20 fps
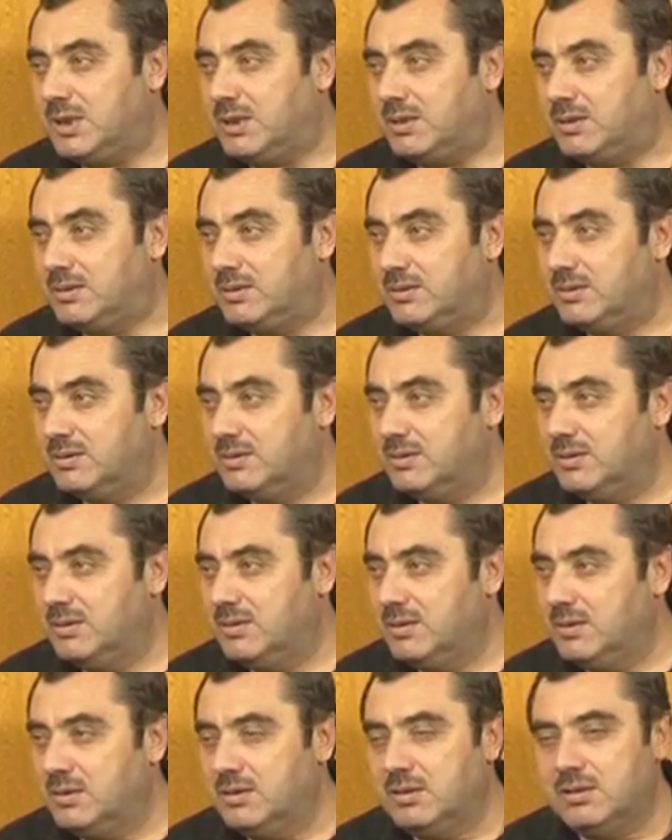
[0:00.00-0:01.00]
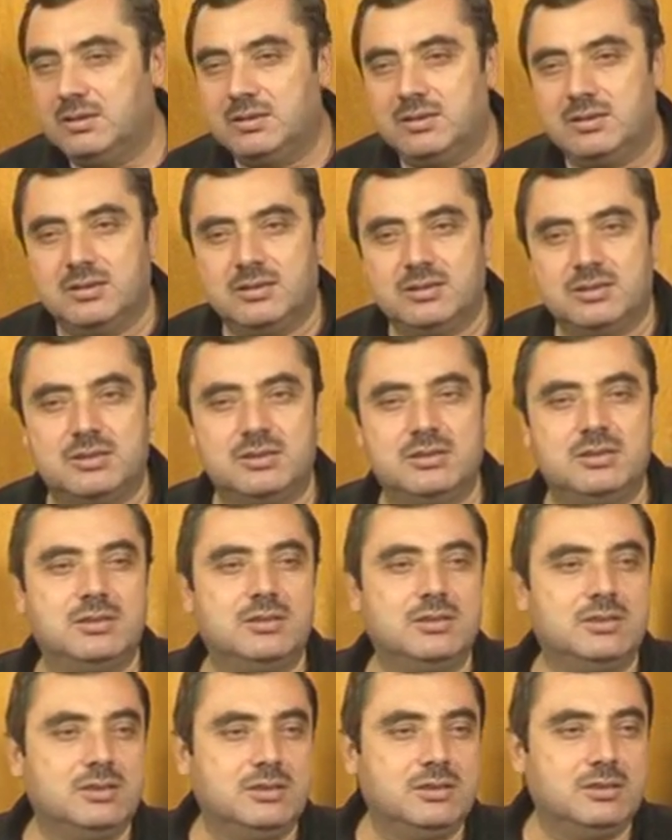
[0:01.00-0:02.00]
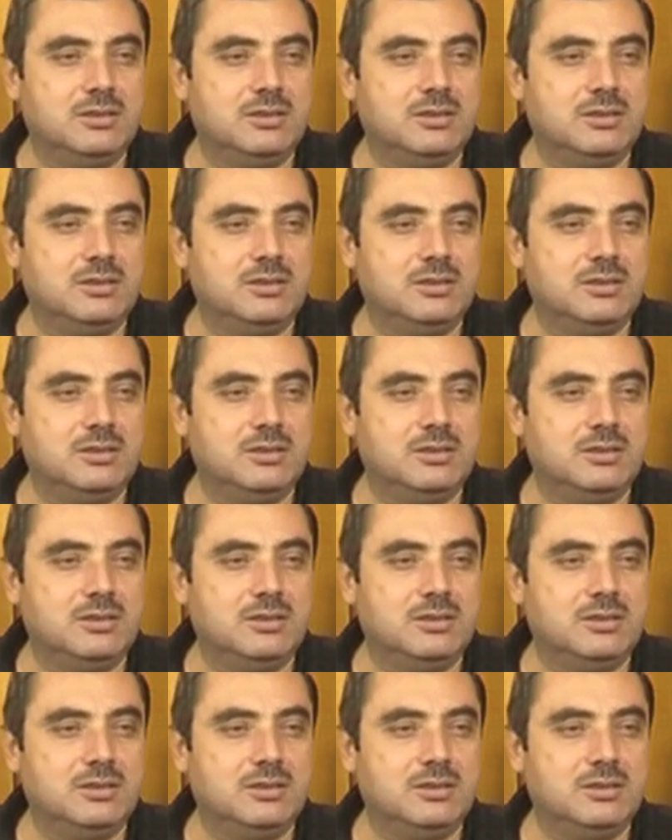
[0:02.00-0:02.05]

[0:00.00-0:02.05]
Yani. Şimdi